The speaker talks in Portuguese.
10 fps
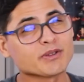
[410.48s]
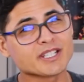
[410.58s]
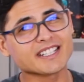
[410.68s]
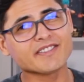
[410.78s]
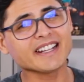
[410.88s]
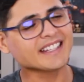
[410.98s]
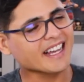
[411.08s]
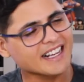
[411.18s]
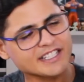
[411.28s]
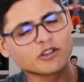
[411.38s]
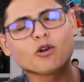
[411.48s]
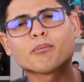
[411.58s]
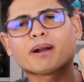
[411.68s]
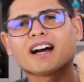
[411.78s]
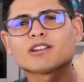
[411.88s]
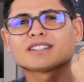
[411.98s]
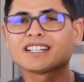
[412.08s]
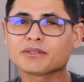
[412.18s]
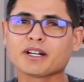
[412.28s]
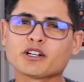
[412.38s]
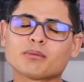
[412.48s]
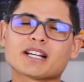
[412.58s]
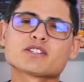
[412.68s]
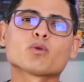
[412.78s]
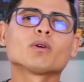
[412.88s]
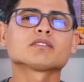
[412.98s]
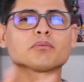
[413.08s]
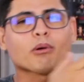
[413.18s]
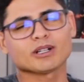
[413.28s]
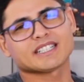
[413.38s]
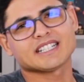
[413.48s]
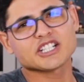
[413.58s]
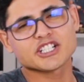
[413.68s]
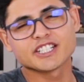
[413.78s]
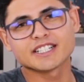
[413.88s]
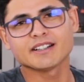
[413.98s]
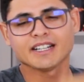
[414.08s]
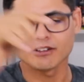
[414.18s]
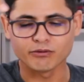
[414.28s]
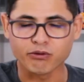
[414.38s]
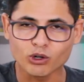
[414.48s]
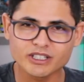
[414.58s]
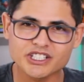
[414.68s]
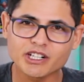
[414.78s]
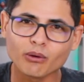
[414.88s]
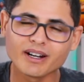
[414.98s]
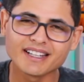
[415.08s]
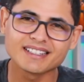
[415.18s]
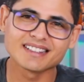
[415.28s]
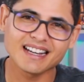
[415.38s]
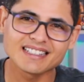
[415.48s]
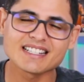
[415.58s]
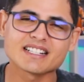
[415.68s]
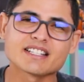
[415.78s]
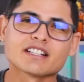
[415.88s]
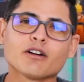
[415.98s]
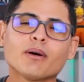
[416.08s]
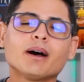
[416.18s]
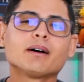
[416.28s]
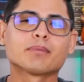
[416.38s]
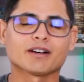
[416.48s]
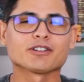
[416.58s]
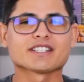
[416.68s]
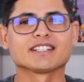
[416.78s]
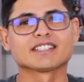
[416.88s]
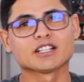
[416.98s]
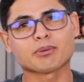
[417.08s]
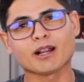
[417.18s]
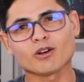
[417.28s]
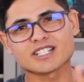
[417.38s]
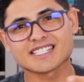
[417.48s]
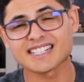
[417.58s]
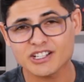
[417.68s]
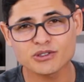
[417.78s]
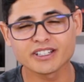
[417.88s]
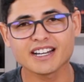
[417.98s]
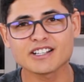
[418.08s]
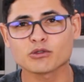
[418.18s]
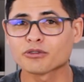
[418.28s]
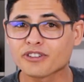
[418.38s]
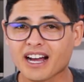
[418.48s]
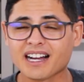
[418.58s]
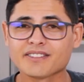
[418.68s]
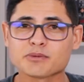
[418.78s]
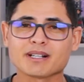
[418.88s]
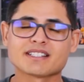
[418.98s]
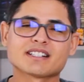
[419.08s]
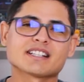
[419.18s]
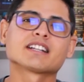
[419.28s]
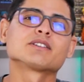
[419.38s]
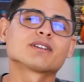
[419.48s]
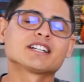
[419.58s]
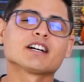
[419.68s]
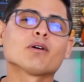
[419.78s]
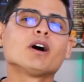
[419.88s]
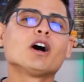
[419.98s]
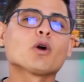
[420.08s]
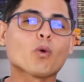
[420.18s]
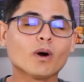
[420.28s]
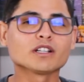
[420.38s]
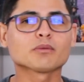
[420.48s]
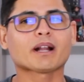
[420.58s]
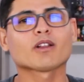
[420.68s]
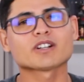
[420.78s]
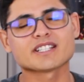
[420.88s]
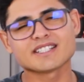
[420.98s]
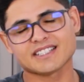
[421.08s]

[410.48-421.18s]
E se você tiver interesse em comprá-lo, tanto aqui no Brasil quanto importar da China, vou deixar o link na descrição para você, tanto para lojas nacionais confiáveis, parceiras aqui do canal, quanto para lojas